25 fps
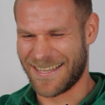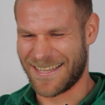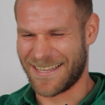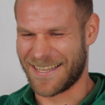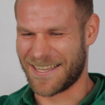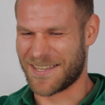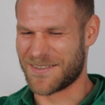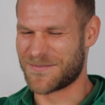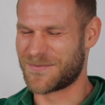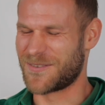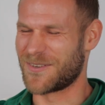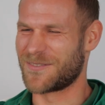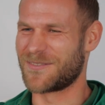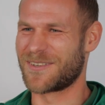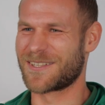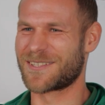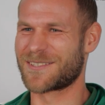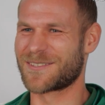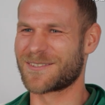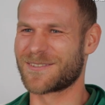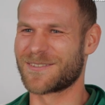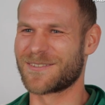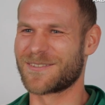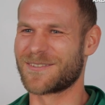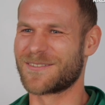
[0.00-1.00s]
I po
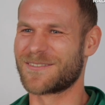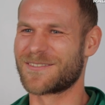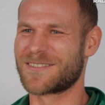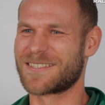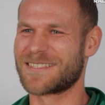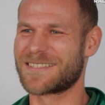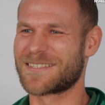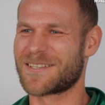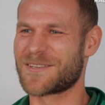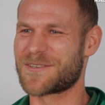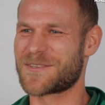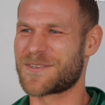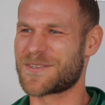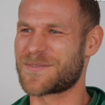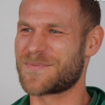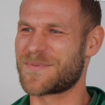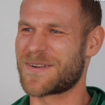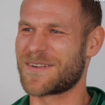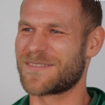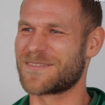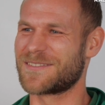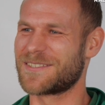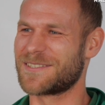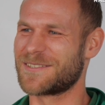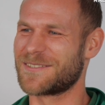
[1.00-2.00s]
meczu wszystko się
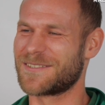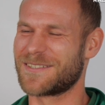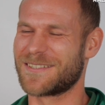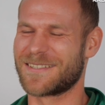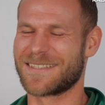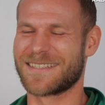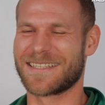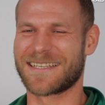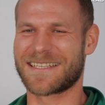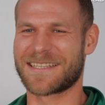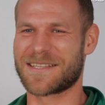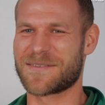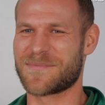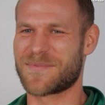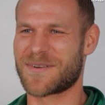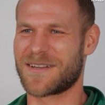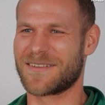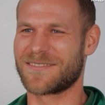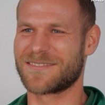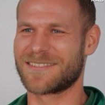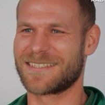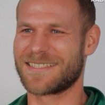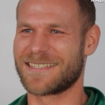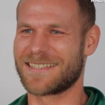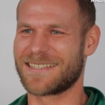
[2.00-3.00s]
sprawdziło tak
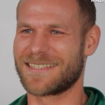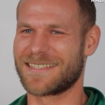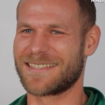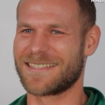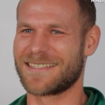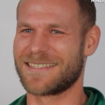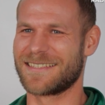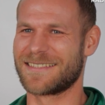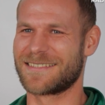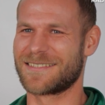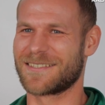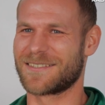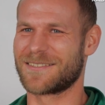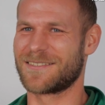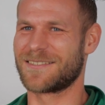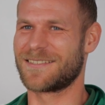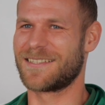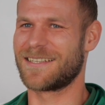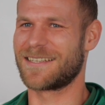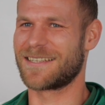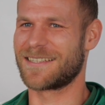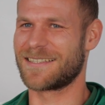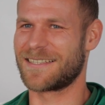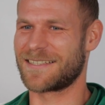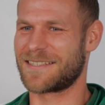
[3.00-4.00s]
naprawdę i to
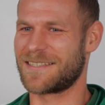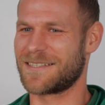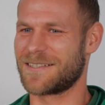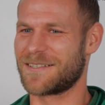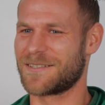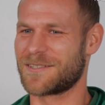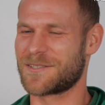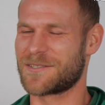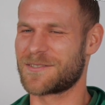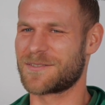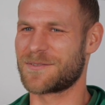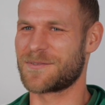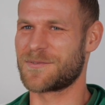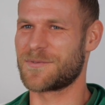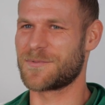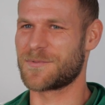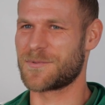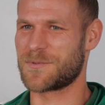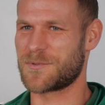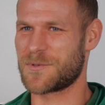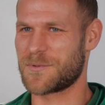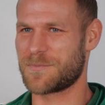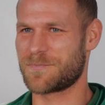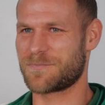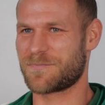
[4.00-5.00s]
dodaje takiego
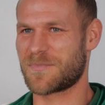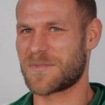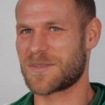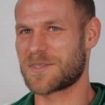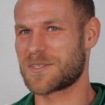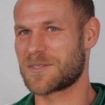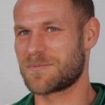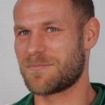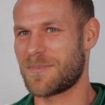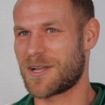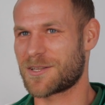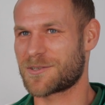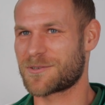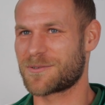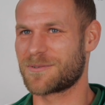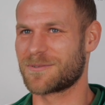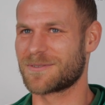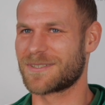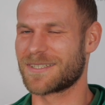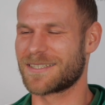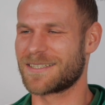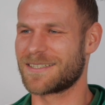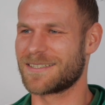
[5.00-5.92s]
smaczku tej